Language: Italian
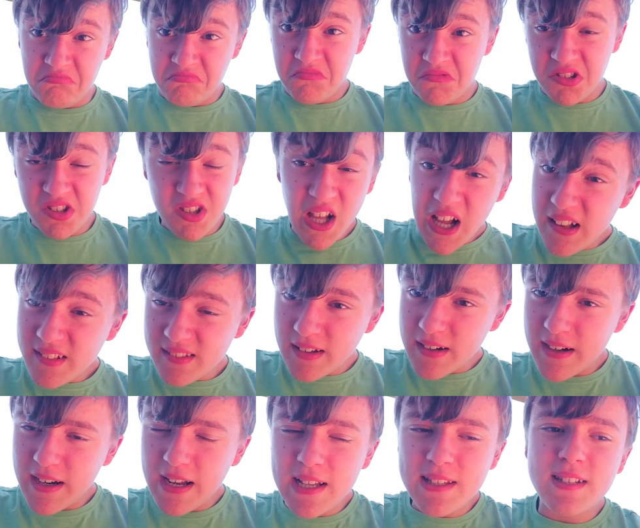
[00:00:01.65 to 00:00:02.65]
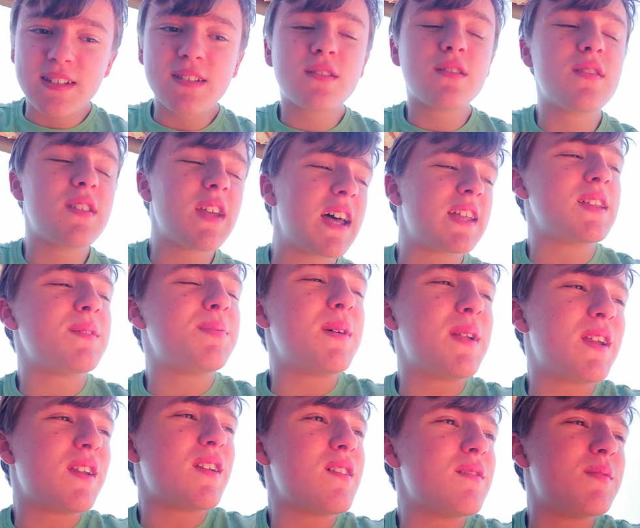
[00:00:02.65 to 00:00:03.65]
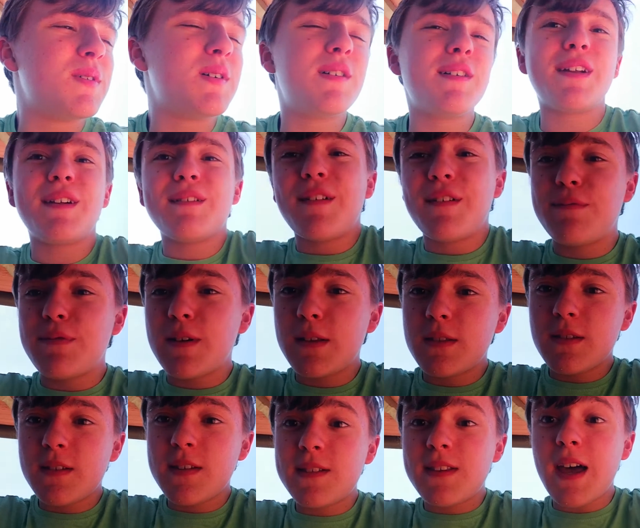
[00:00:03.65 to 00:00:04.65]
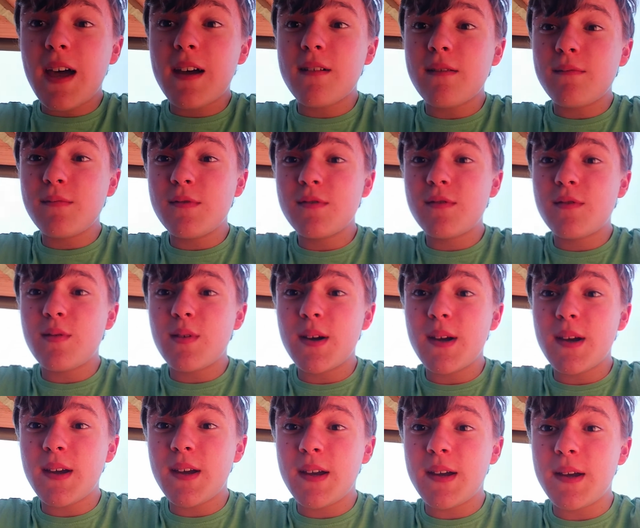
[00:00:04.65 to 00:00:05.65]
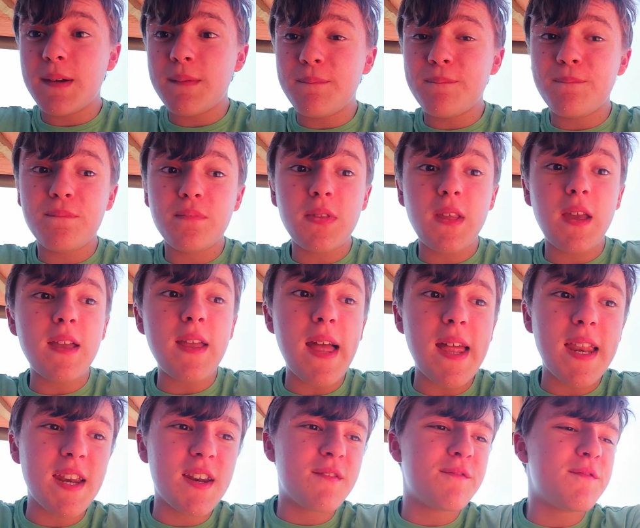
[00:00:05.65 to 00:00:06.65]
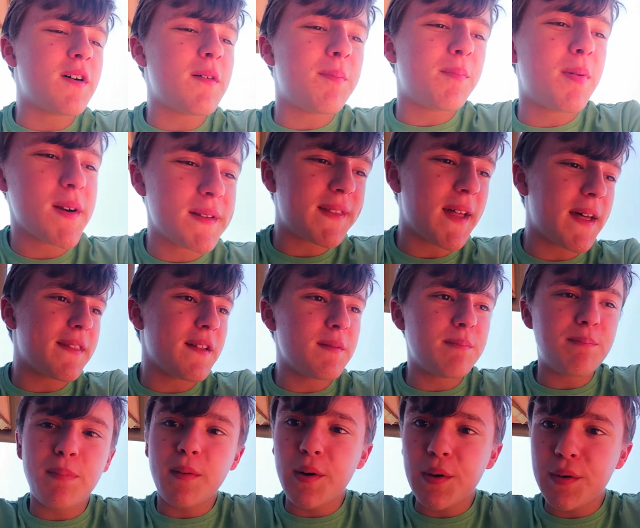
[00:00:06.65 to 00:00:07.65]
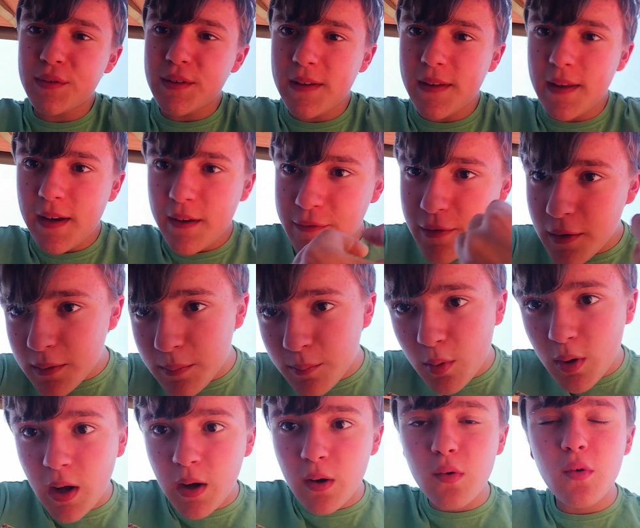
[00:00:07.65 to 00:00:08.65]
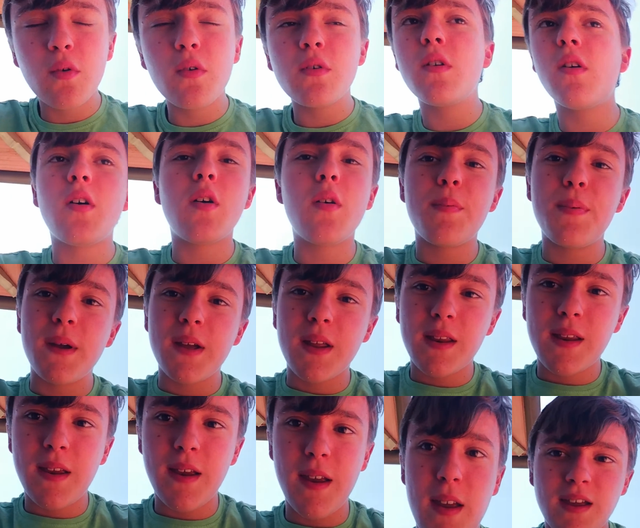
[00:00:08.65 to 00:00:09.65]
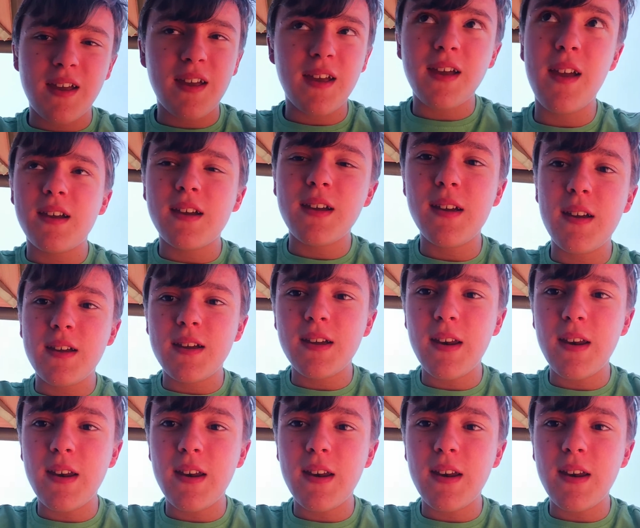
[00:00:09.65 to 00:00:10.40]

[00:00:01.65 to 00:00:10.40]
Intanto ragazzi scusate per il rumore, ma fatto sta comunque mm, ieri non vi ho portato al posto della Formula 1 perché